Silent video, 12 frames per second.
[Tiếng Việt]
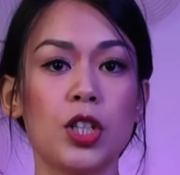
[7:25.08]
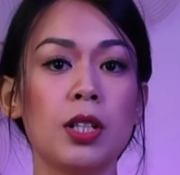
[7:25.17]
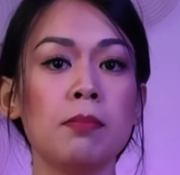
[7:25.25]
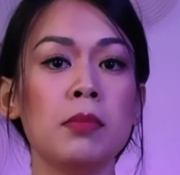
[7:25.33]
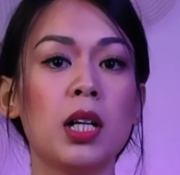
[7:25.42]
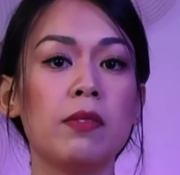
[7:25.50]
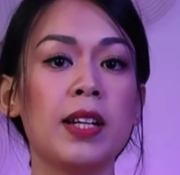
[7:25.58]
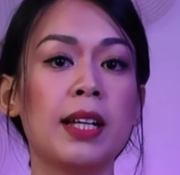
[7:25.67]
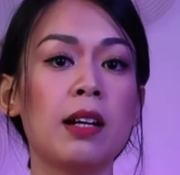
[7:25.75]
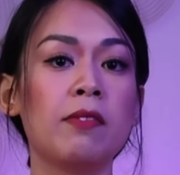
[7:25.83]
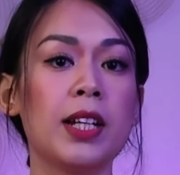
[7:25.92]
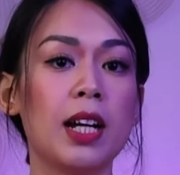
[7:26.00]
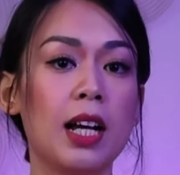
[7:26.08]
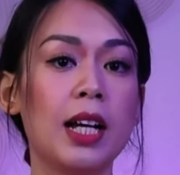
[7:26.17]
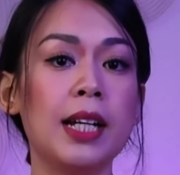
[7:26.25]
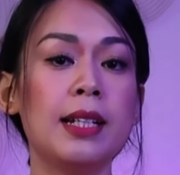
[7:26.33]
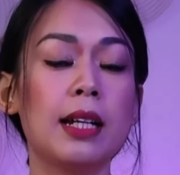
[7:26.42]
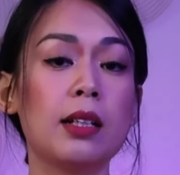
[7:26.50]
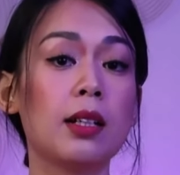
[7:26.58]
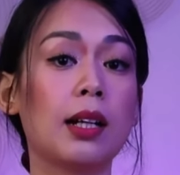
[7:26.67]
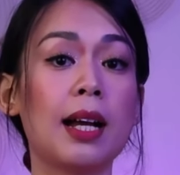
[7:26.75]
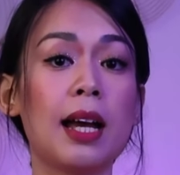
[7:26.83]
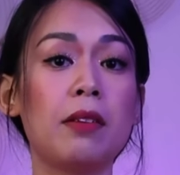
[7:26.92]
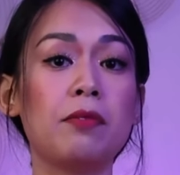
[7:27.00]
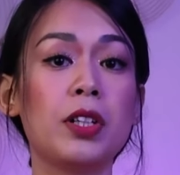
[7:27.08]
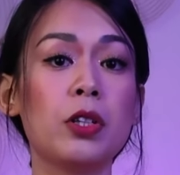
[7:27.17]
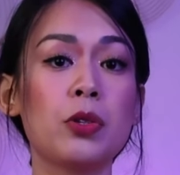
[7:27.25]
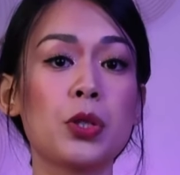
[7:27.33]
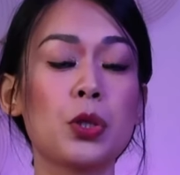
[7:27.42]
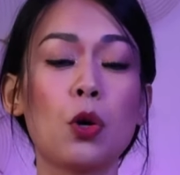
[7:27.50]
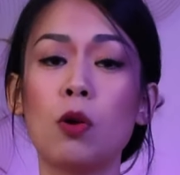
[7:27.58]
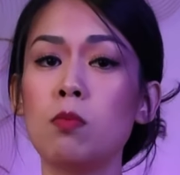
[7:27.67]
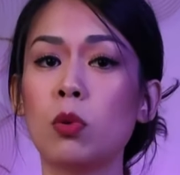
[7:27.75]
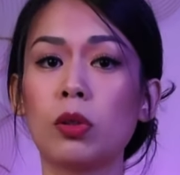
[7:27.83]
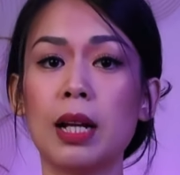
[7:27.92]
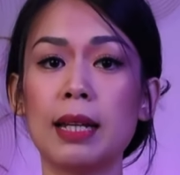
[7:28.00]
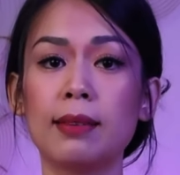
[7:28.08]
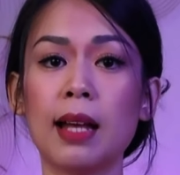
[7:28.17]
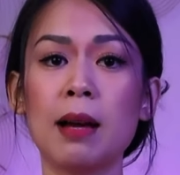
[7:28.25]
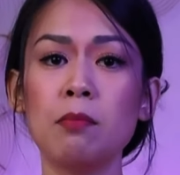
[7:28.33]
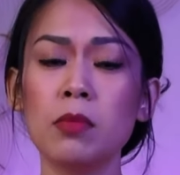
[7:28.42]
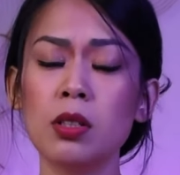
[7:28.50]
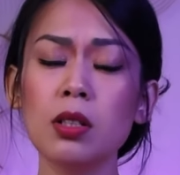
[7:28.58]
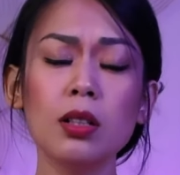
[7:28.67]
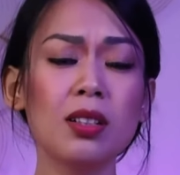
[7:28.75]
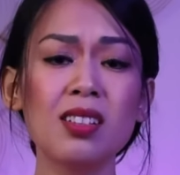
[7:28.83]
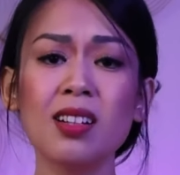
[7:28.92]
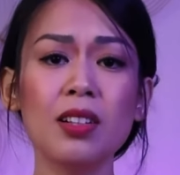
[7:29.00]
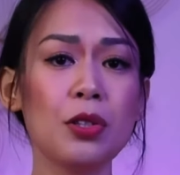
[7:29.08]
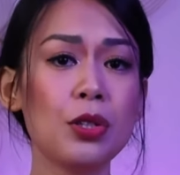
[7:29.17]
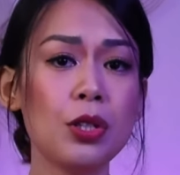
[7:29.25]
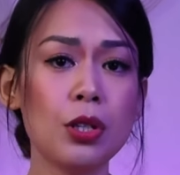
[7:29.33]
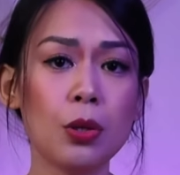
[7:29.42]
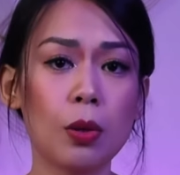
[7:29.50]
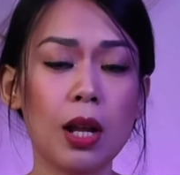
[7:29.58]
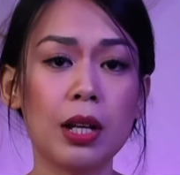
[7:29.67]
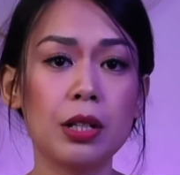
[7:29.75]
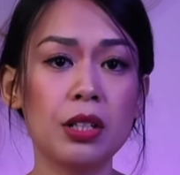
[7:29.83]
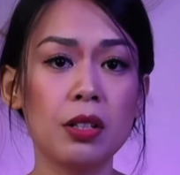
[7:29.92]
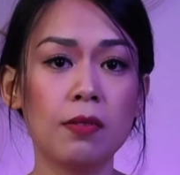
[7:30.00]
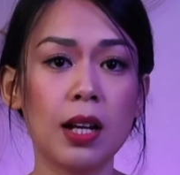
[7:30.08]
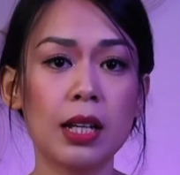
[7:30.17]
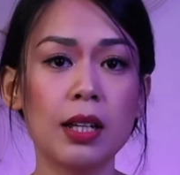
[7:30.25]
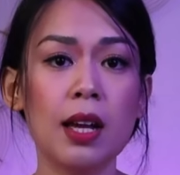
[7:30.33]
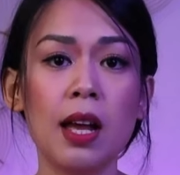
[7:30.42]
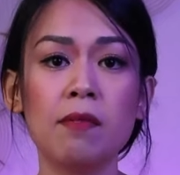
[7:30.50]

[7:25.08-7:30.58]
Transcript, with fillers: Chính bởi vì các vị ấy đã thực hành với con số một trăm lẻ tám rất rất nhiều lần như vậy,